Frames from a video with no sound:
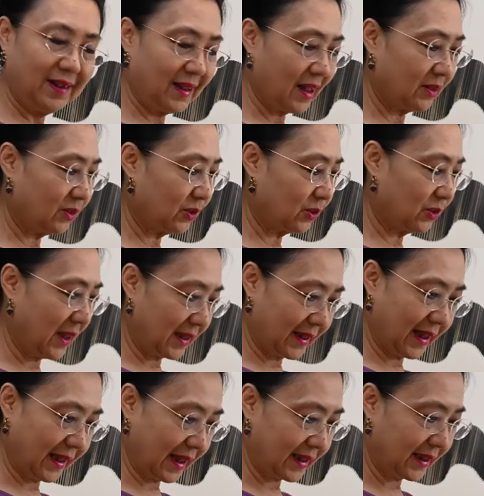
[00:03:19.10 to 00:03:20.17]
yang sudah
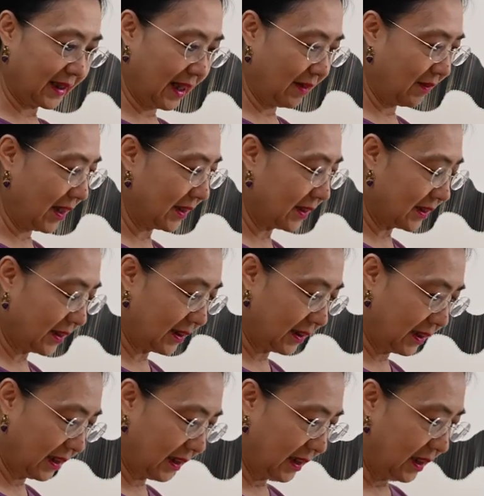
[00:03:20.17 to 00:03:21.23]
saya kasih kawat
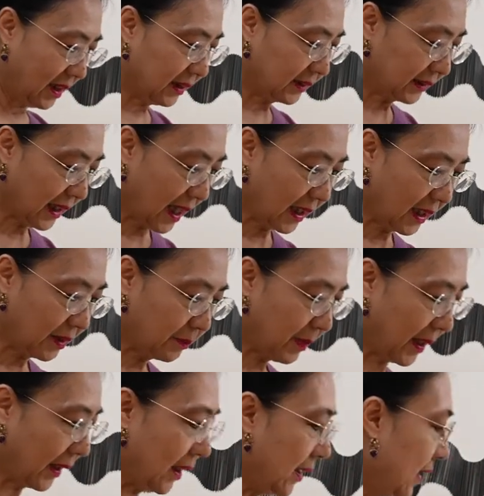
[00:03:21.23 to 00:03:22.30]
saya akan
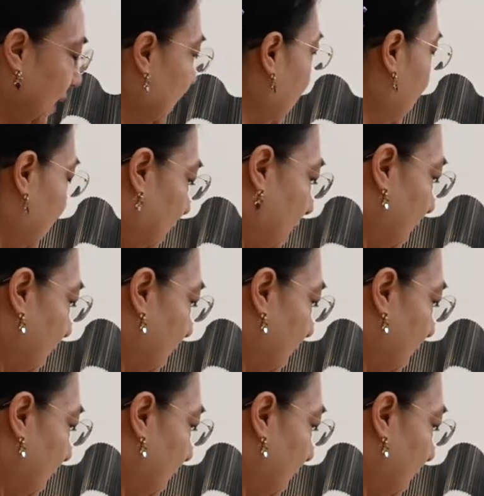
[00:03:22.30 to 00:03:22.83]
pakai di kiri